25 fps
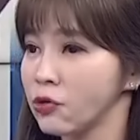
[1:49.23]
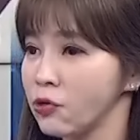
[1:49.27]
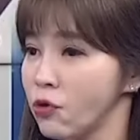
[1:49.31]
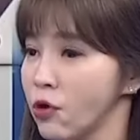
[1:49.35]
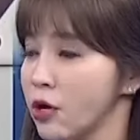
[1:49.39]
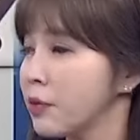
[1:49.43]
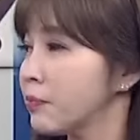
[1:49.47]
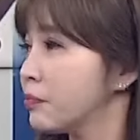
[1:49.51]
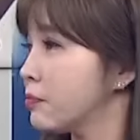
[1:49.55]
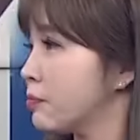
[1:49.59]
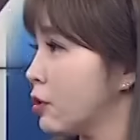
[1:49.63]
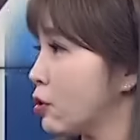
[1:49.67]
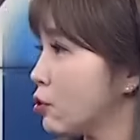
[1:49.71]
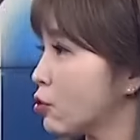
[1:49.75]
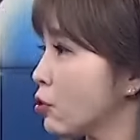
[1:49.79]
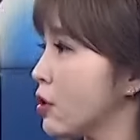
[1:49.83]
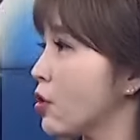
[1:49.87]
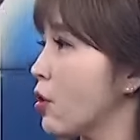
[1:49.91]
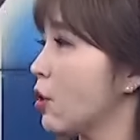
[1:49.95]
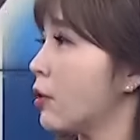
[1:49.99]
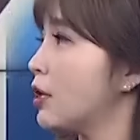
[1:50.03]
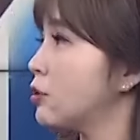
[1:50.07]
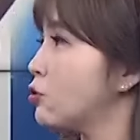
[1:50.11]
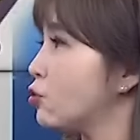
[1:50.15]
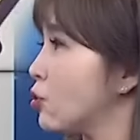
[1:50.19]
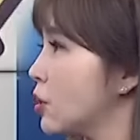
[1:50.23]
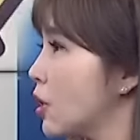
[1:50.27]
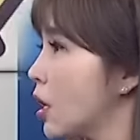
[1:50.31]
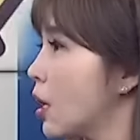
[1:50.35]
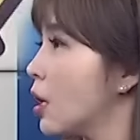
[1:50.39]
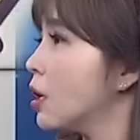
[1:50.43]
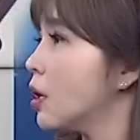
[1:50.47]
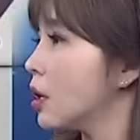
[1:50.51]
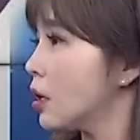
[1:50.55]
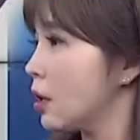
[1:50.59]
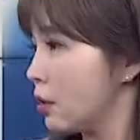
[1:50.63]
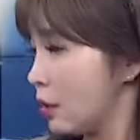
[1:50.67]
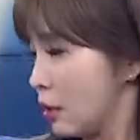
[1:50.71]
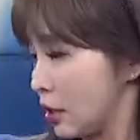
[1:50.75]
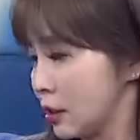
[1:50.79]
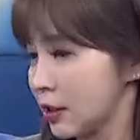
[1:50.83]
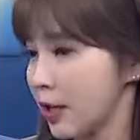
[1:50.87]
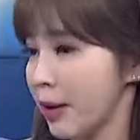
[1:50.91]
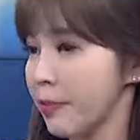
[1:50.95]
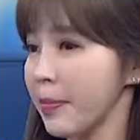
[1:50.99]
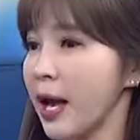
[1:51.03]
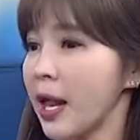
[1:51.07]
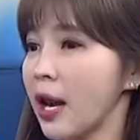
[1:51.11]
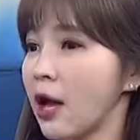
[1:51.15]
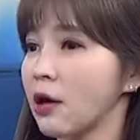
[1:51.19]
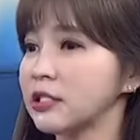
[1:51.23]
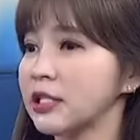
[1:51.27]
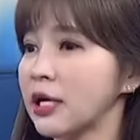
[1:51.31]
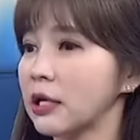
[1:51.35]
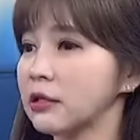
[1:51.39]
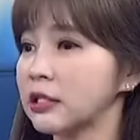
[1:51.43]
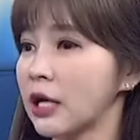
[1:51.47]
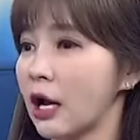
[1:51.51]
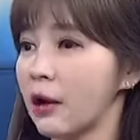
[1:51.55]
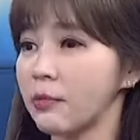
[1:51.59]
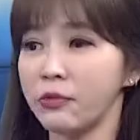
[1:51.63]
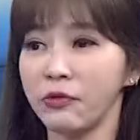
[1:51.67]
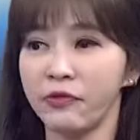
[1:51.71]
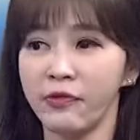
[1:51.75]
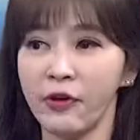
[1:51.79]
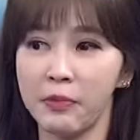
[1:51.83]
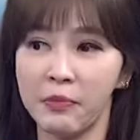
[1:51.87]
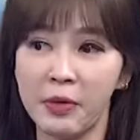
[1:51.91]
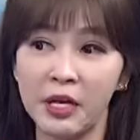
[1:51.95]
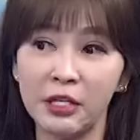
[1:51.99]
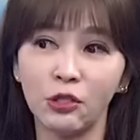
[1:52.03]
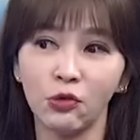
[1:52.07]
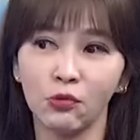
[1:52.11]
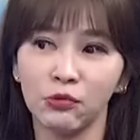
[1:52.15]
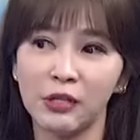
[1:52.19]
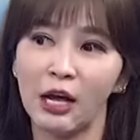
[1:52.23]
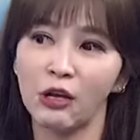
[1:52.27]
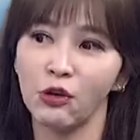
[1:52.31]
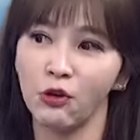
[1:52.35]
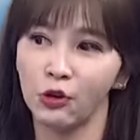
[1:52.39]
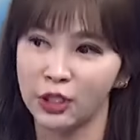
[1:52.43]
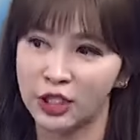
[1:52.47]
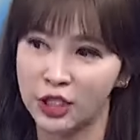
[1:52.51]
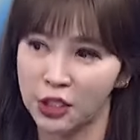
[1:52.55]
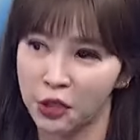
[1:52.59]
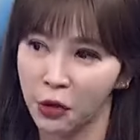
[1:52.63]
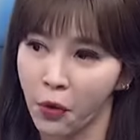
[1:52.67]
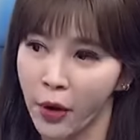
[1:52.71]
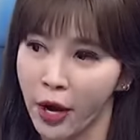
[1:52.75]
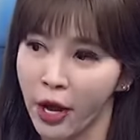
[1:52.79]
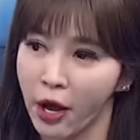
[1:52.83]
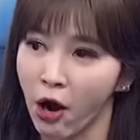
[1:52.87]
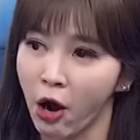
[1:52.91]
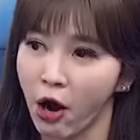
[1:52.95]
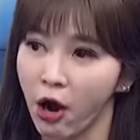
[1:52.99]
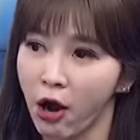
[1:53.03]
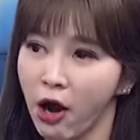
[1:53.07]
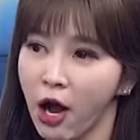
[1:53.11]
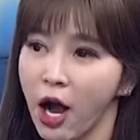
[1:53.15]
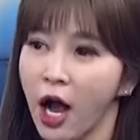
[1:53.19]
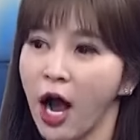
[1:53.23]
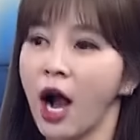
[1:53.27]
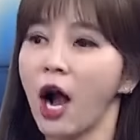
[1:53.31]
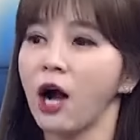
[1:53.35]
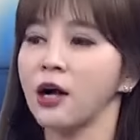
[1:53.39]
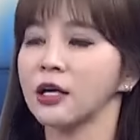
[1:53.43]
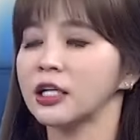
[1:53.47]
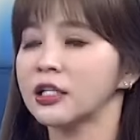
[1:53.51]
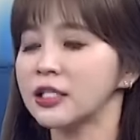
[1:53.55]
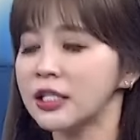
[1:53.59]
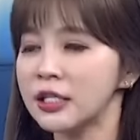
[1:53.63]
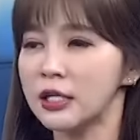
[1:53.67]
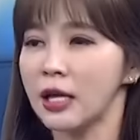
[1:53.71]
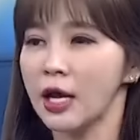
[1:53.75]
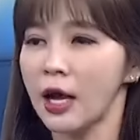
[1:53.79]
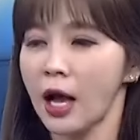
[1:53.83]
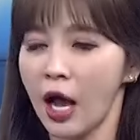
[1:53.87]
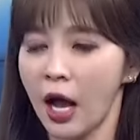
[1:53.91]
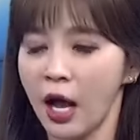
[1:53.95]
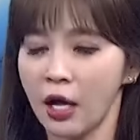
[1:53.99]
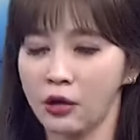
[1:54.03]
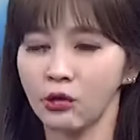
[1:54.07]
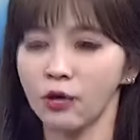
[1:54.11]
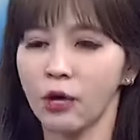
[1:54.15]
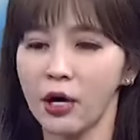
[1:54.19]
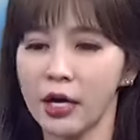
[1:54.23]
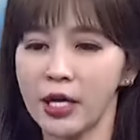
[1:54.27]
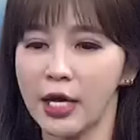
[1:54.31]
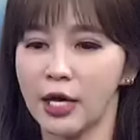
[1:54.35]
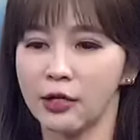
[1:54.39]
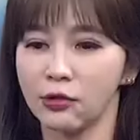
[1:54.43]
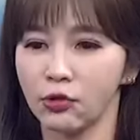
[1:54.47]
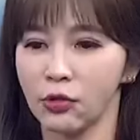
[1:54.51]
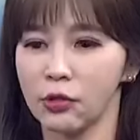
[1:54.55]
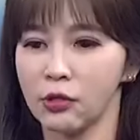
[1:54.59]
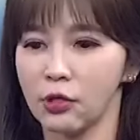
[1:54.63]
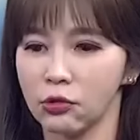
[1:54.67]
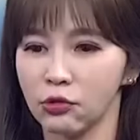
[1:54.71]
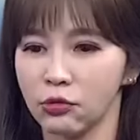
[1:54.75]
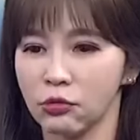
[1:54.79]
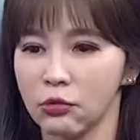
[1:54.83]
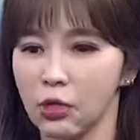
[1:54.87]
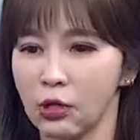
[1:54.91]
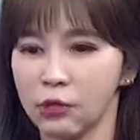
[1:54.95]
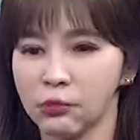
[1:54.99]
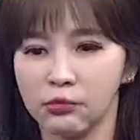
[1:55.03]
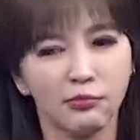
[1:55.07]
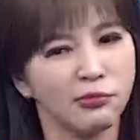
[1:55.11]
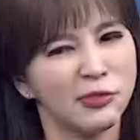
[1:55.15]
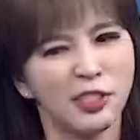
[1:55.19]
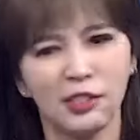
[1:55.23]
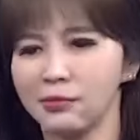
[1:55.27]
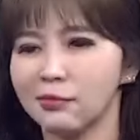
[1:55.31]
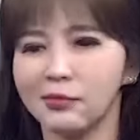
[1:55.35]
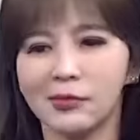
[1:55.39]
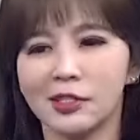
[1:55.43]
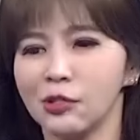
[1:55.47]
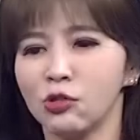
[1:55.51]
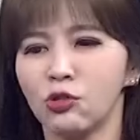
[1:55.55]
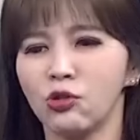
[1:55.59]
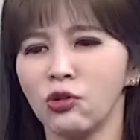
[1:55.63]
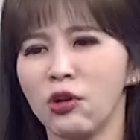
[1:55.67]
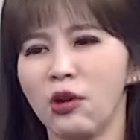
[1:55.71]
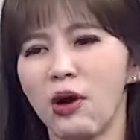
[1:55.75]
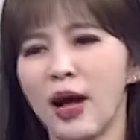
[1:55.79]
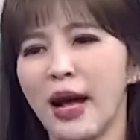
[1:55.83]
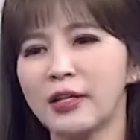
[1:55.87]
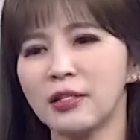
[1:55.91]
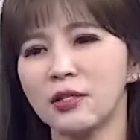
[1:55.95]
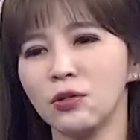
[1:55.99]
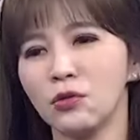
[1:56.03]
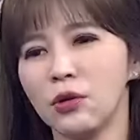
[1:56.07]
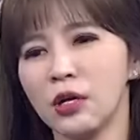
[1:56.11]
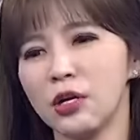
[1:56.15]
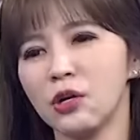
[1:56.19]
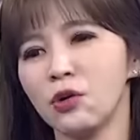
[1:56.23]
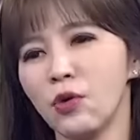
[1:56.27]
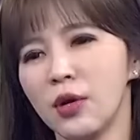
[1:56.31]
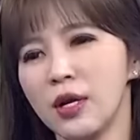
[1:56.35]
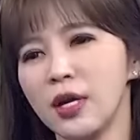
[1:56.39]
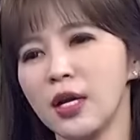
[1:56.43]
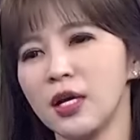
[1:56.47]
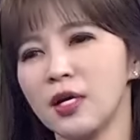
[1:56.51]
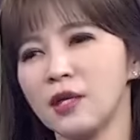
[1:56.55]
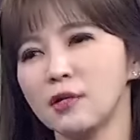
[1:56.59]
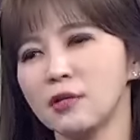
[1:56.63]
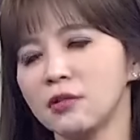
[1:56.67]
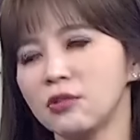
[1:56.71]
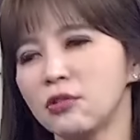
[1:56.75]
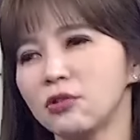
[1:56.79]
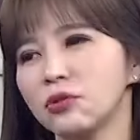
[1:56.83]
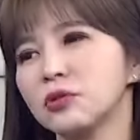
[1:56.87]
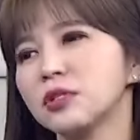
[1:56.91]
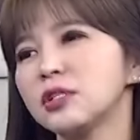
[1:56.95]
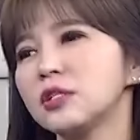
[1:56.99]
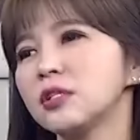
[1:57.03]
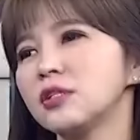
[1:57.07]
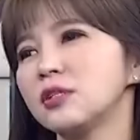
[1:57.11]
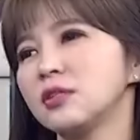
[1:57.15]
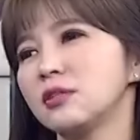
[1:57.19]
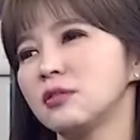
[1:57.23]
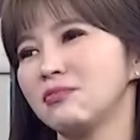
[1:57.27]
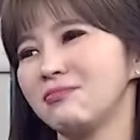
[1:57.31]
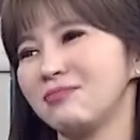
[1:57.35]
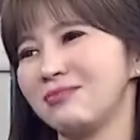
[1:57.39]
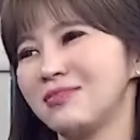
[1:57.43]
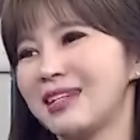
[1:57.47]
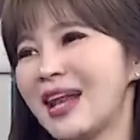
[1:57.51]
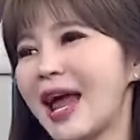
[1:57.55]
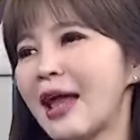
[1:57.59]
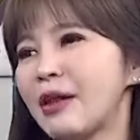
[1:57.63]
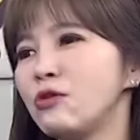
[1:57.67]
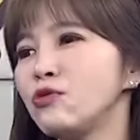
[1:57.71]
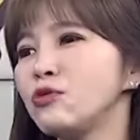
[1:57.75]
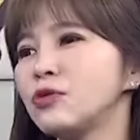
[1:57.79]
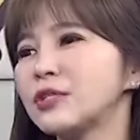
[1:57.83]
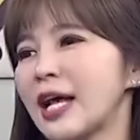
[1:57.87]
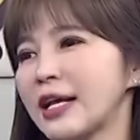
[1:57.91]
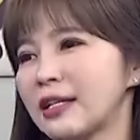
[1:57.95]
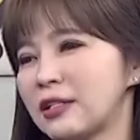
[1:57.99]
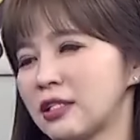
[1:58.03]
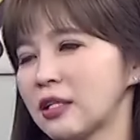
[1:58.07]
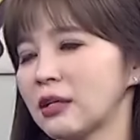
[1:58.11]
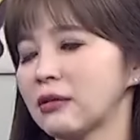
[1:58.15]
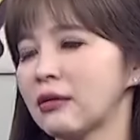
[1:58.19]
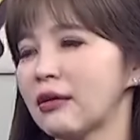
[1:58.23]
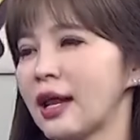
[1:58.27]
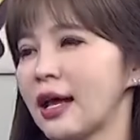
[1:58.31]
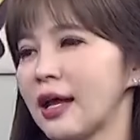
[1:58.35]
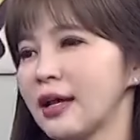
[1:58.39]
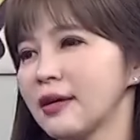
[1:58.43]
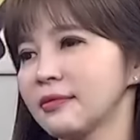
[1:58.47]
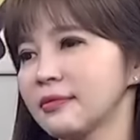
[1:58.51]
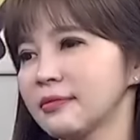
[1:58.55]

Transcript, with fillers: 因为比如说有人觉得在麦寮乡长部分，民众党有机会哦。好，可是很多人也觉得说，最后还是回归就是蓝绿在争了。